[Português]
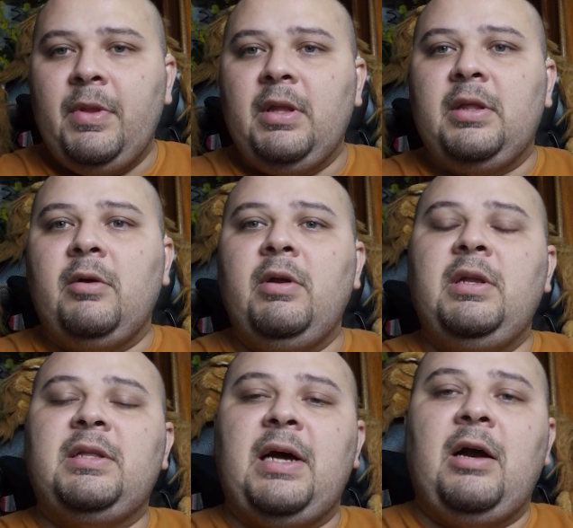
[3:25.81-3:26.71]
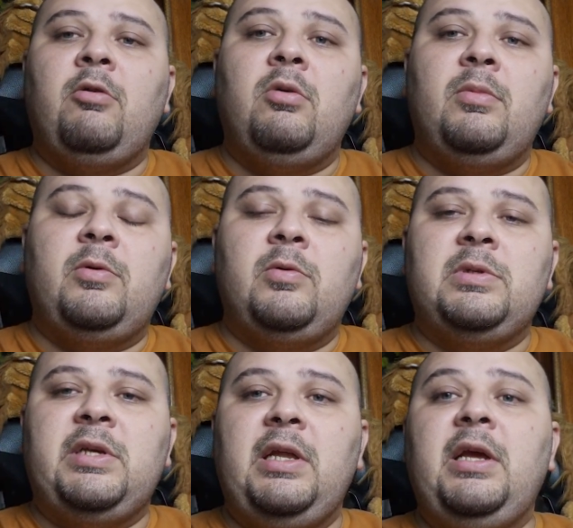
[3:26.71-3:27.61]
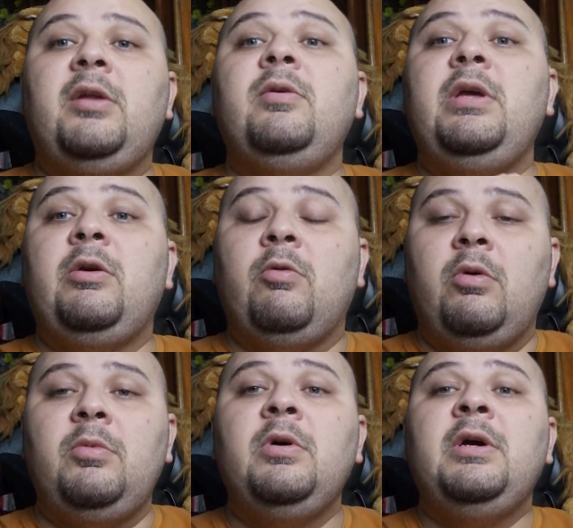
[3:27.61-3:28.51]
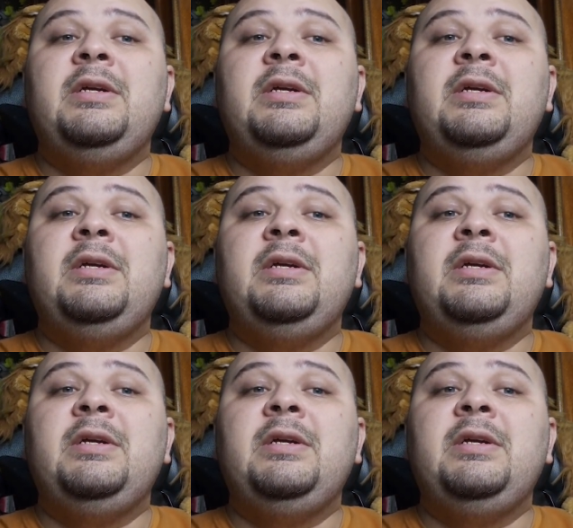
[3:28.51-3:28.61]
Então ele está como conselheiro e como